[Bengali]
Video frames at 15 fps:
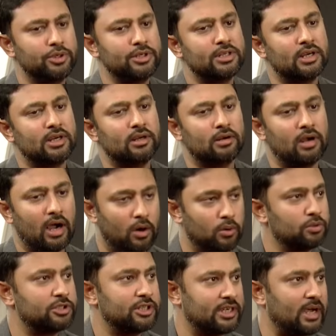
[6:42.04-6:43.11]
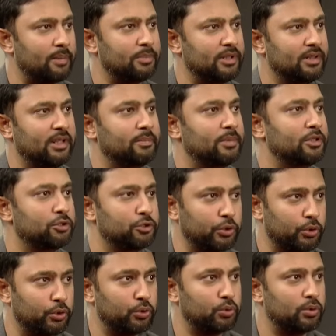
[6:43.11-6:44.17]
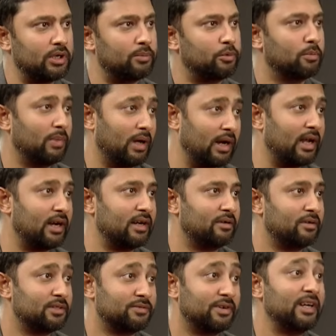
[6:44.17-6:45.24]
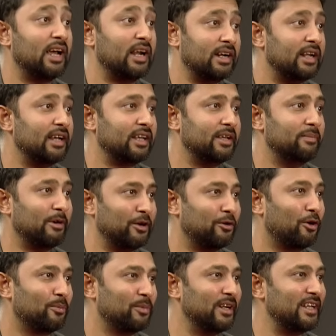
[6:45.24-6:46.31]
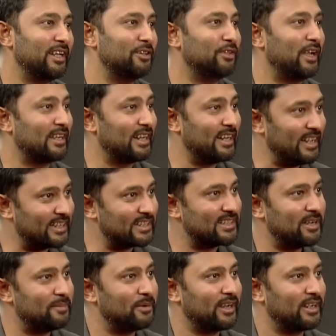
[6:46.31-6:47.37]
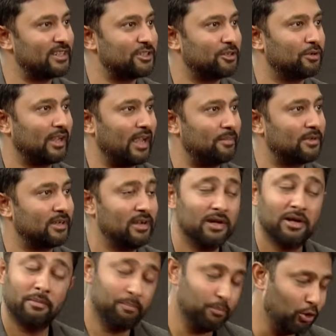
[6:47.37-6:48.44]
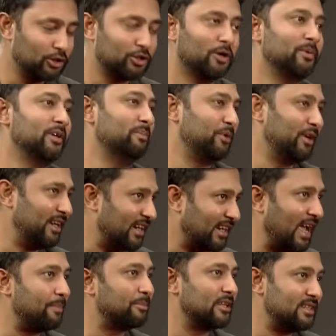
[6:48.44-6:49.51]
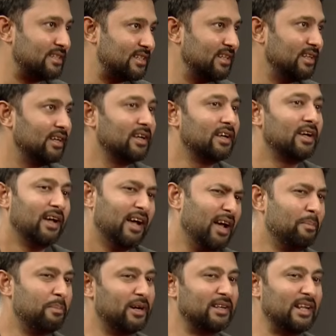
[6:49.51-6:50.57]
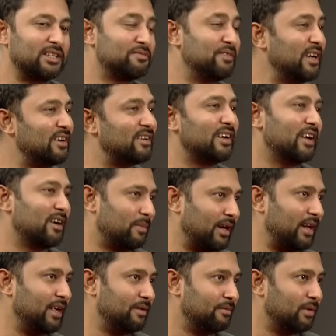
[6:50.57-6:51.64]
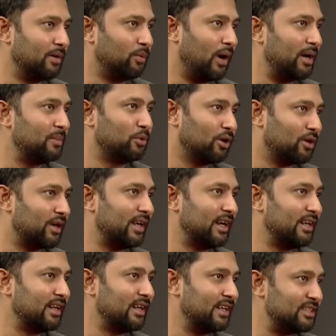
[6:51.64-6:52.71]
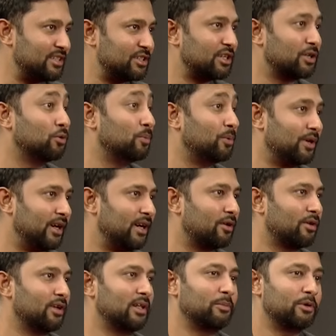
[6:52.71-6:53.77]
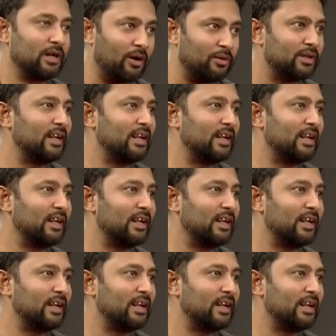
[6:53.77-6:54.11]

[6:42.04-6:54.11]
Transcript: দুইটা আউট যেটা আপনি দেখবেন জো রুট এবং মালানের ইজ ভেরি আনলাকি মানে নরমালি কিন্তু একটা লেগ স্লিপ রেখেছিল ক্যাপ্টেন বলতে হবে ব্রিলিয়ান্ট ক্যাপ্টেন হ্যাঁ বাট দ্যাটস ভেরি রেয়ার মানে এই হোয়াইট বল ক্রিকেটে এই জিনিসটা খুব রেয়ার হয় তারপর ডাউন